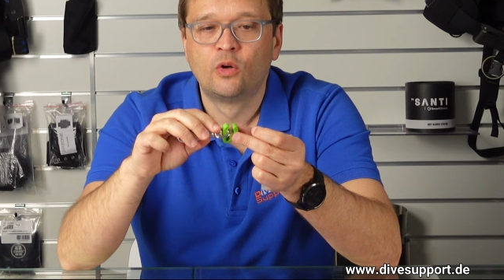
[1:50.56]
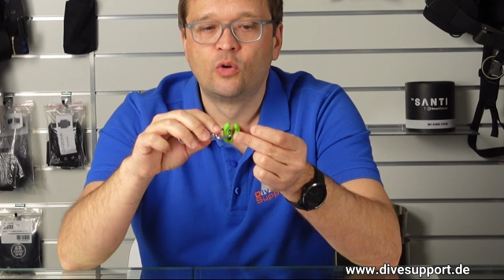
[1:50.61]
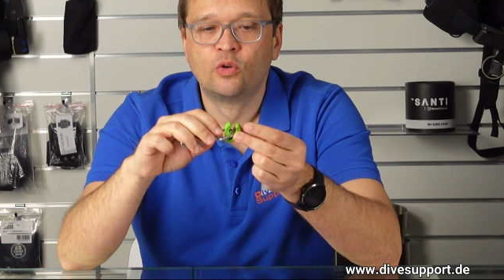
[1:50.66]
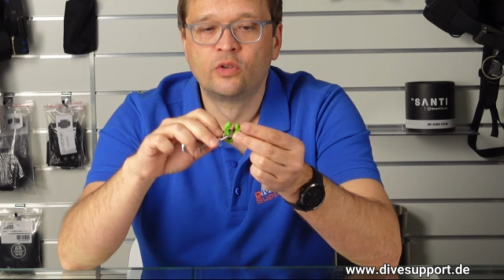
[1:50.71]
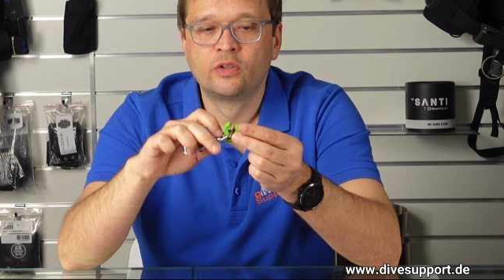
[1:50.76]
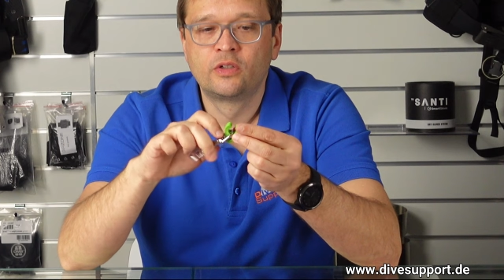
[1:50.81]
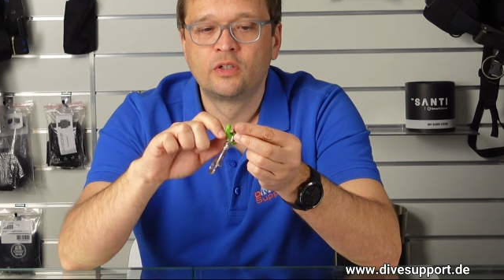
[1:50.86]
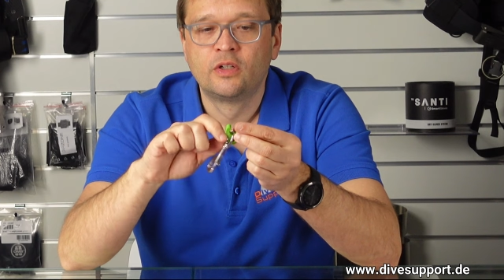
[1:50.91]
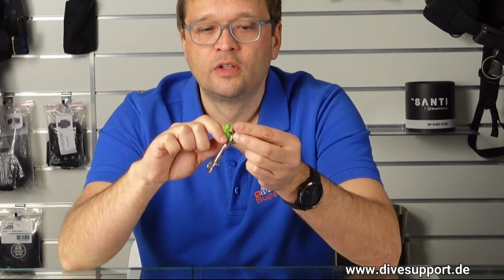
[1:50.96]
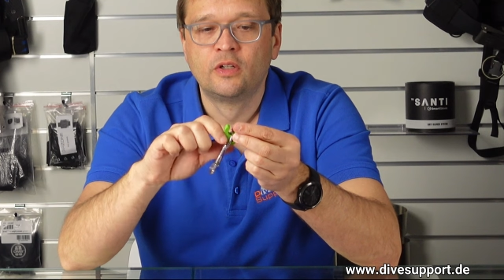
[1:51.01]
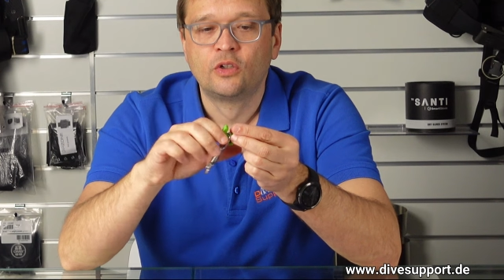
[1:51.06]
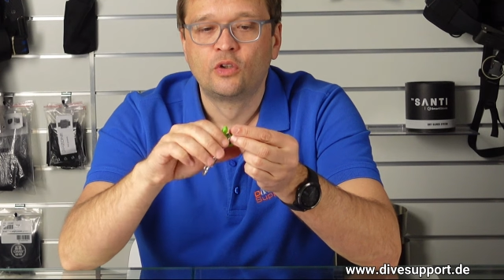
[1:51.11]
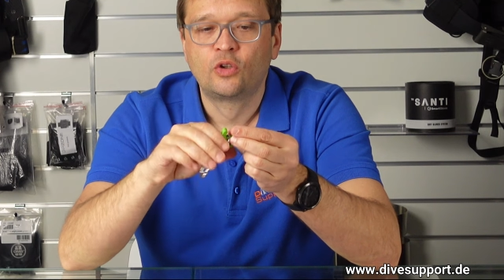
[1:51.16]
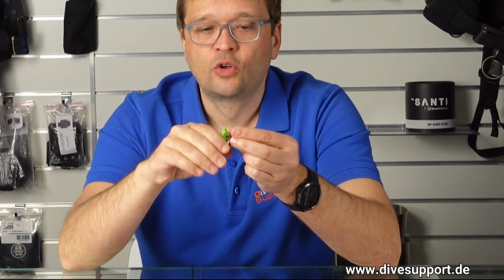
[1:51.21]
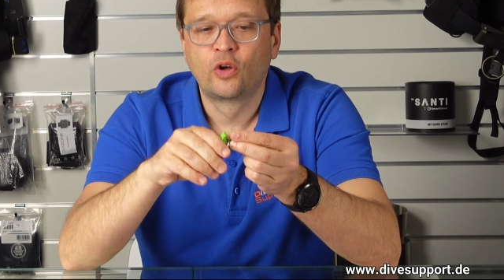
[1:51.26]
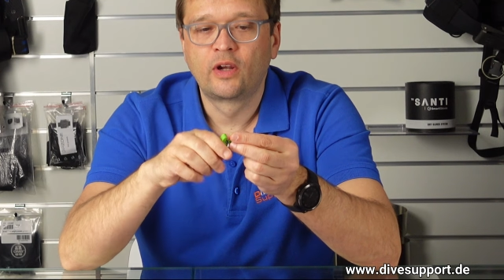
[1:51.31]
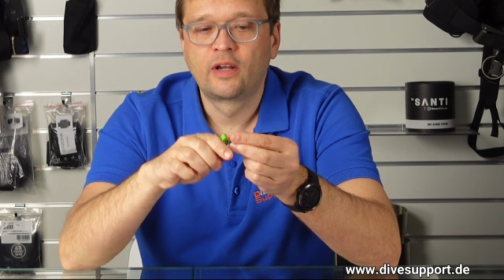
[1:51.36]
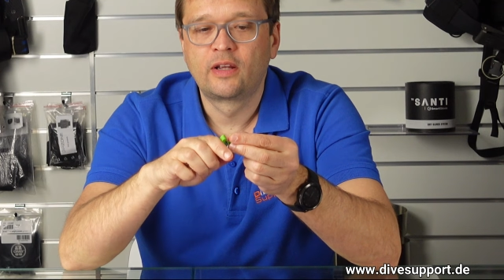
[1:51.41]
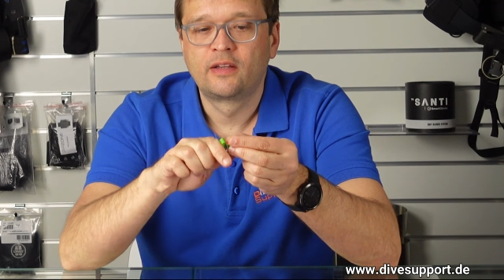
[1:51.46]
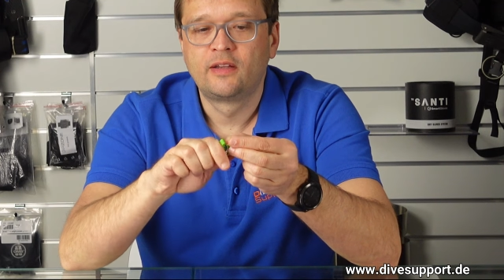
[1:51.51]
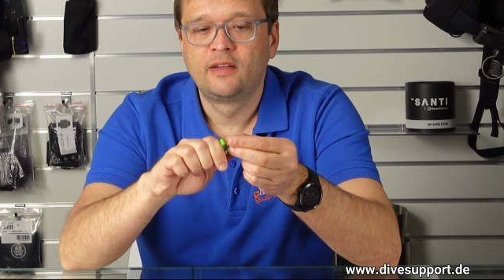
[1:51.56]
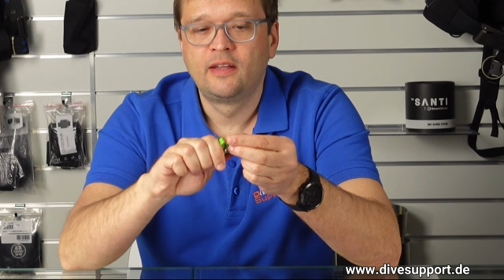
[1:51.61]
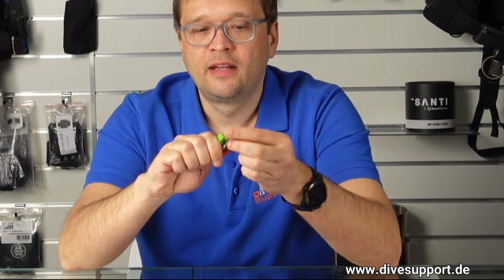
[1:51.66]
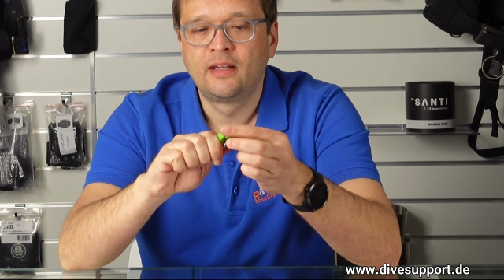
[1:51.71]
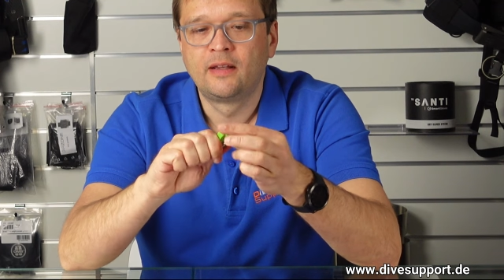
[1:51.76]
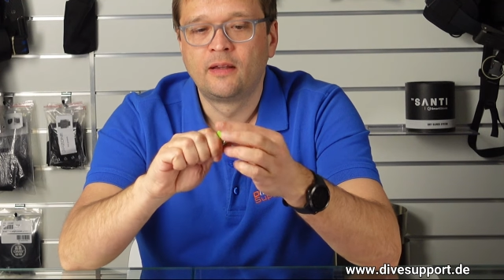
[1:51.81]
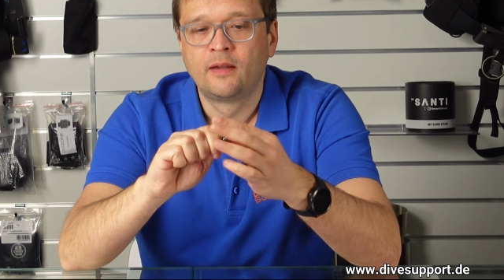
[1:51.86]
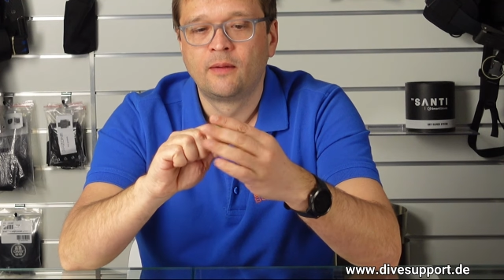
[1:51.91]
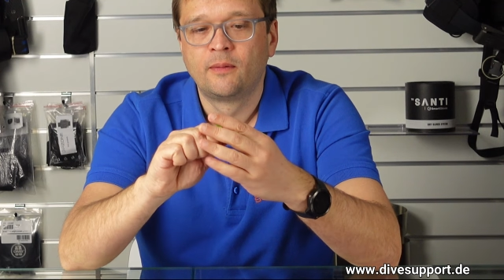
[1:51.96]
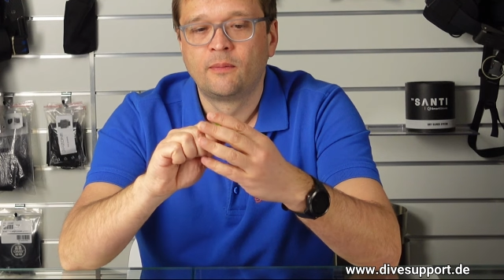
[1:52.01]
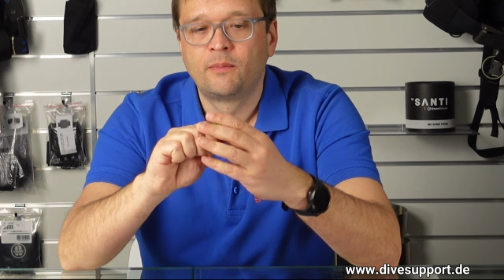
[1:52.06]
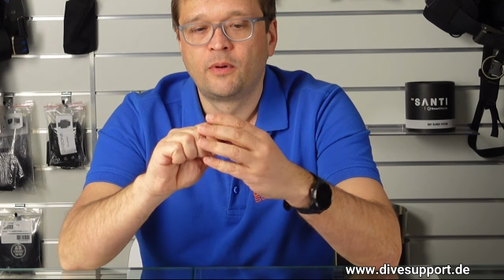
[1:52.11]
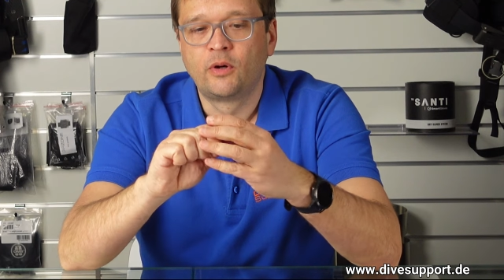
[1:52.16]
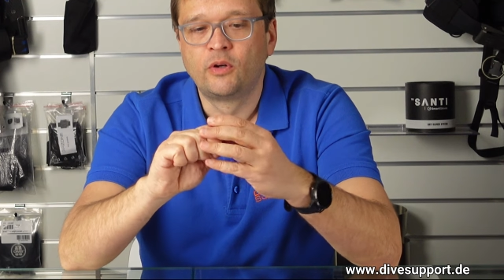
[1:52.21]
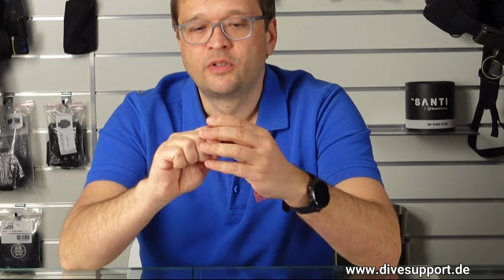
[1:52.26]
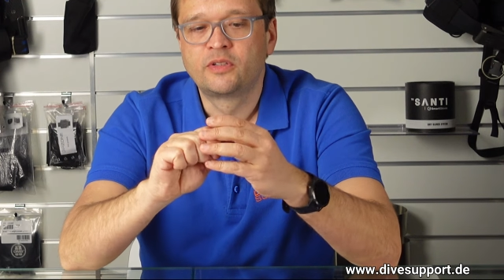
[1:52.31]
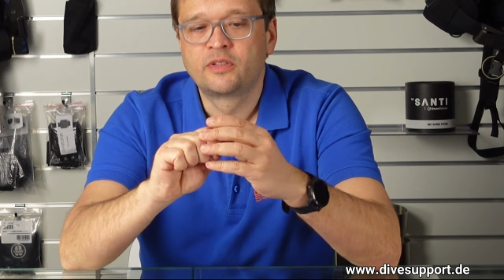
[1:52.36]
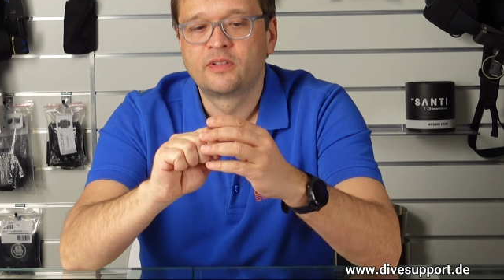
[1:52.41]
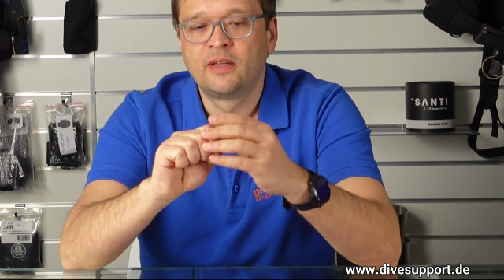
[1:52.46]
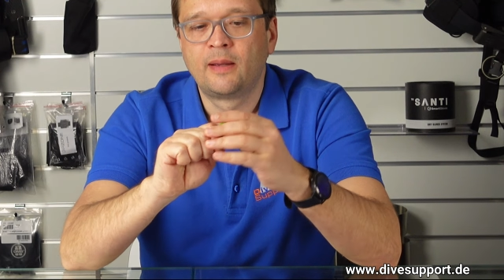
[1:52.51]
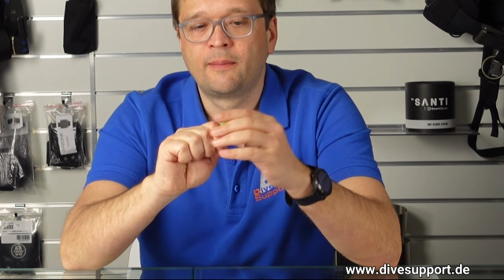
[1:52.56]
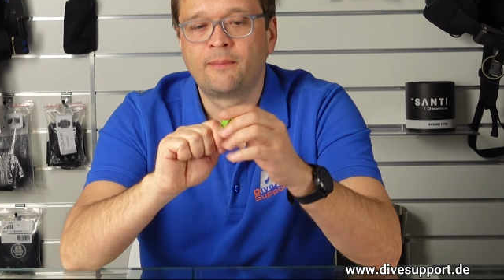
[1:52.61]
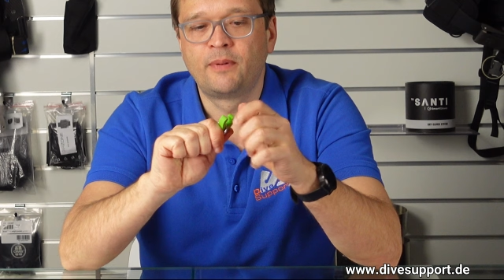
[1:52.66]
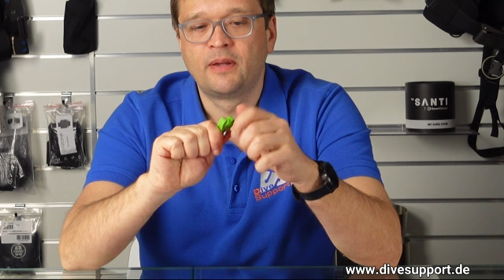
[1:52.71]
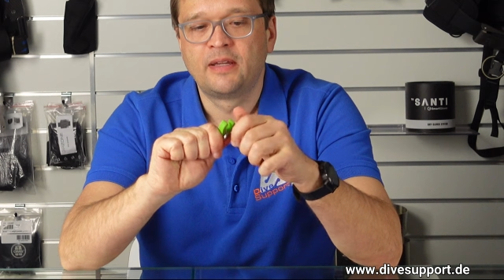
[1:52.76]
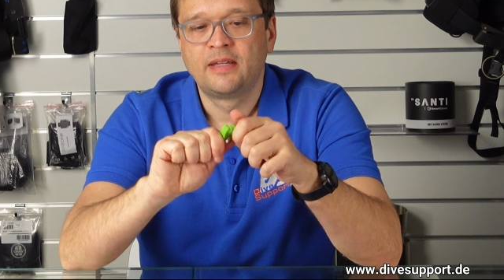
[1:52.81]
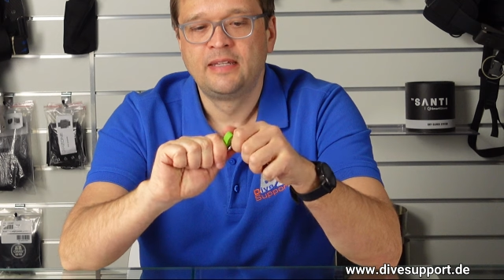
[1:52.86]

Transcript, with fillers: und drücke den Bolt Snap